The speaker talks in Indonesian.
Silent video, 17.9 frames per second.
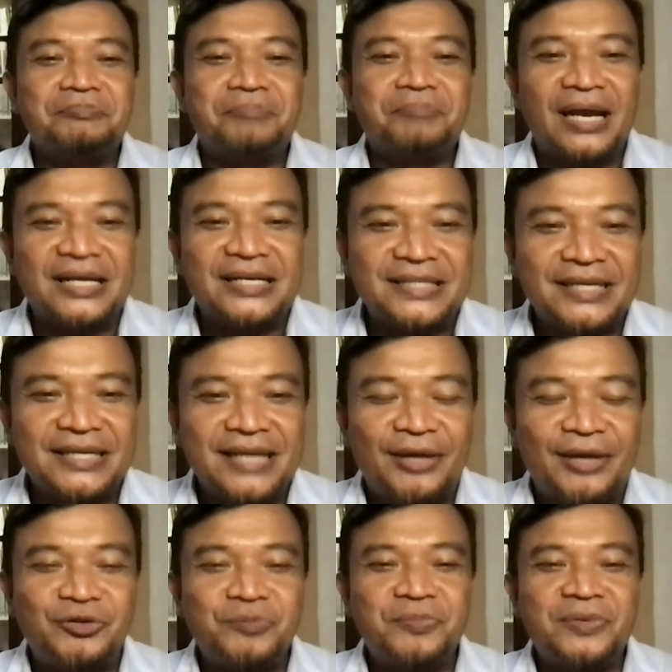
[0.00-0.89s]

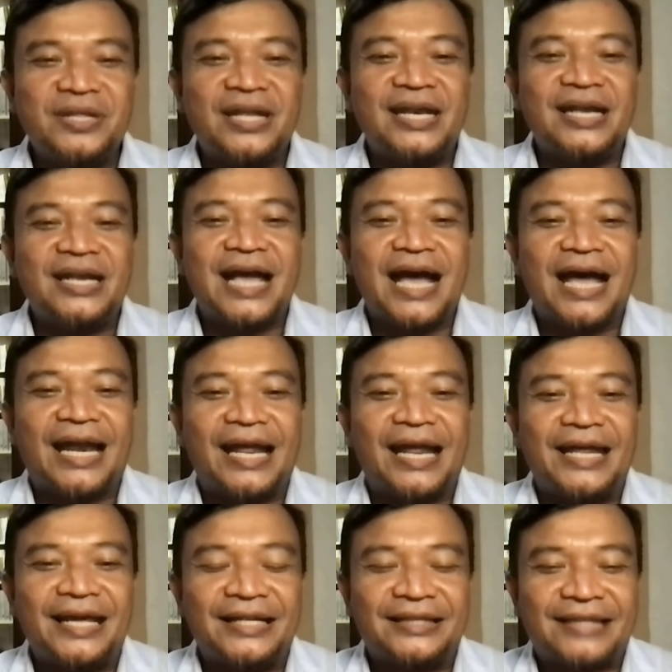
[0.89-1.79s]
Palestina itu menjadi
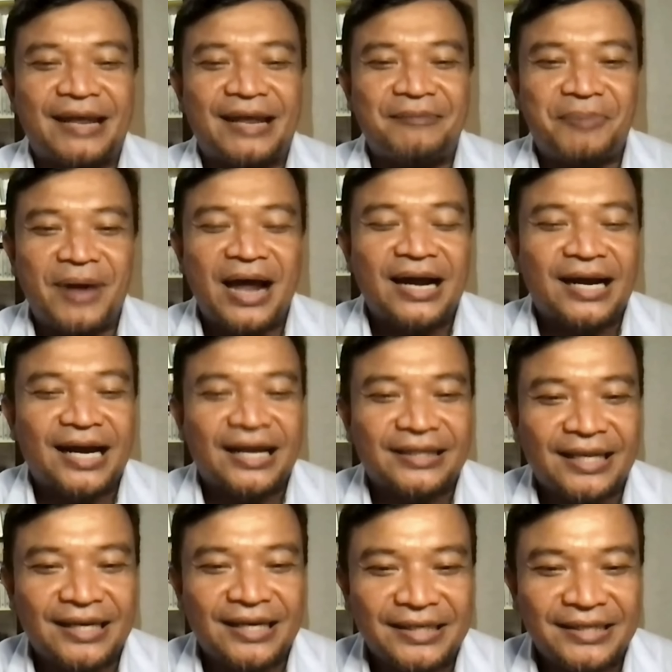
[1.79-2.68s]
negara yang tanpa
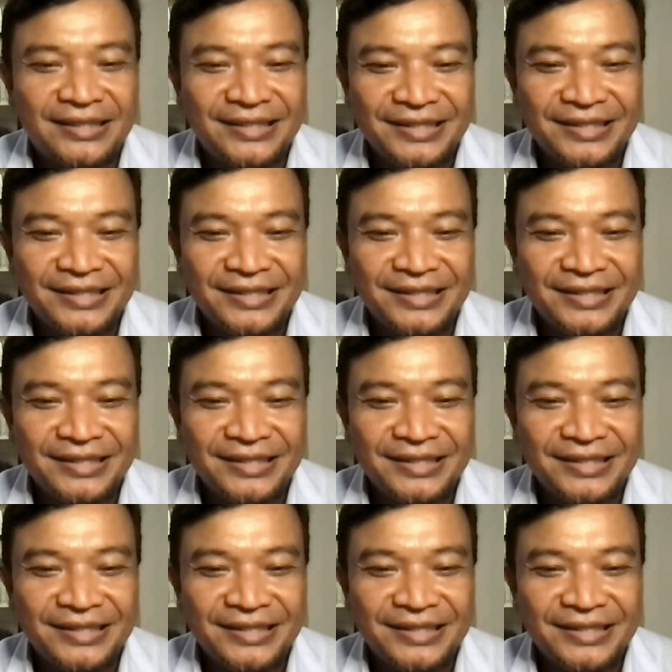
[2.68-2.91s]
angkatan